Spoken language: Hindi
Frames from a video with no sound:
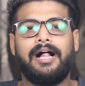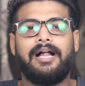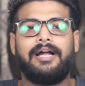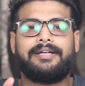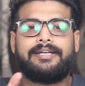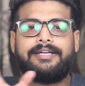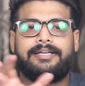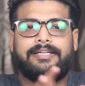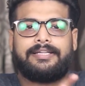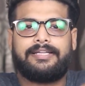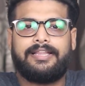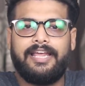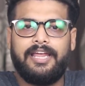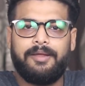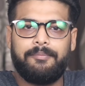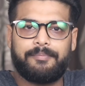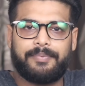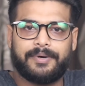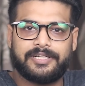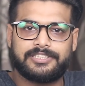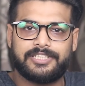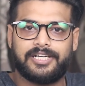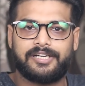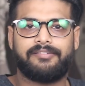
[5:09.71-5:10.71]
अति
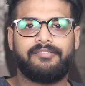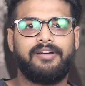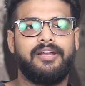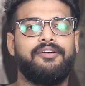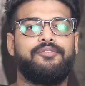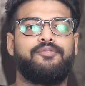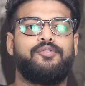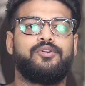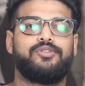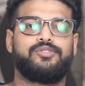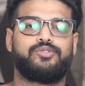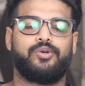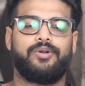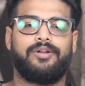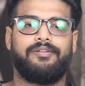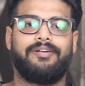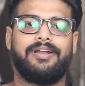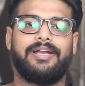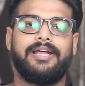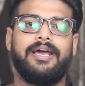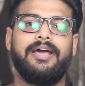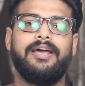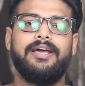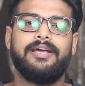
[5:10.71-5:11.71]
बजट वाले फोन्स होने
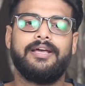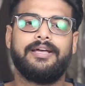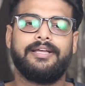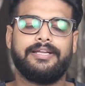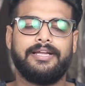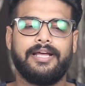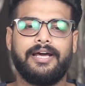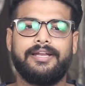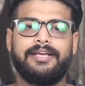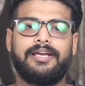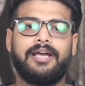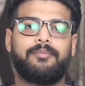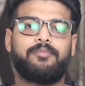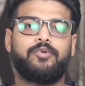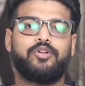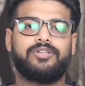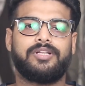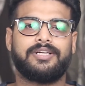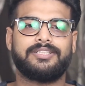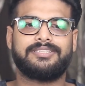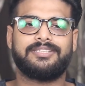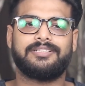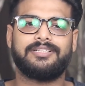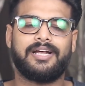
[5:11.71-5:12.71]
होने वाले हैं यानी कि आपको
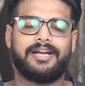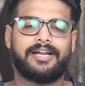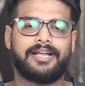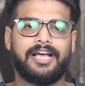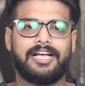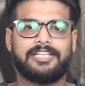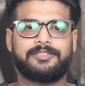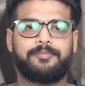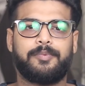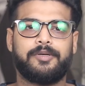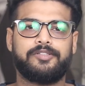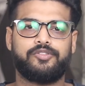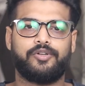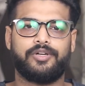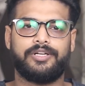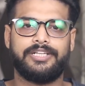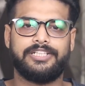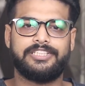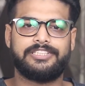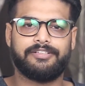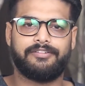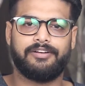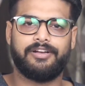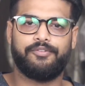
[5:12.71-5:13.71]
दस हजार के आसपास और
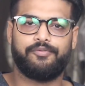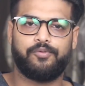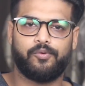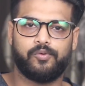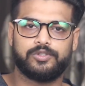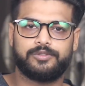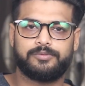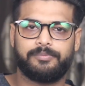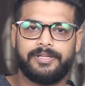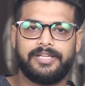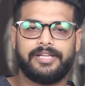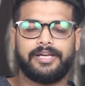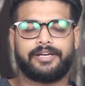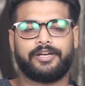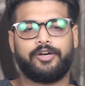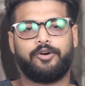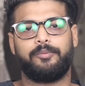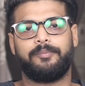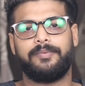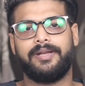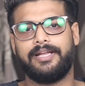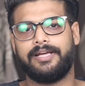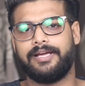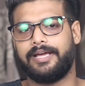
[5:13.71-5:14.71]
नीचे वाले फोन्स भी देखने
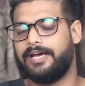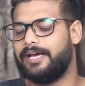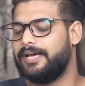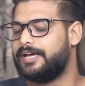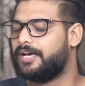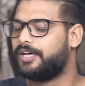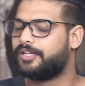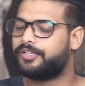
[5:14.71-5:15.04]
को मिलेंगे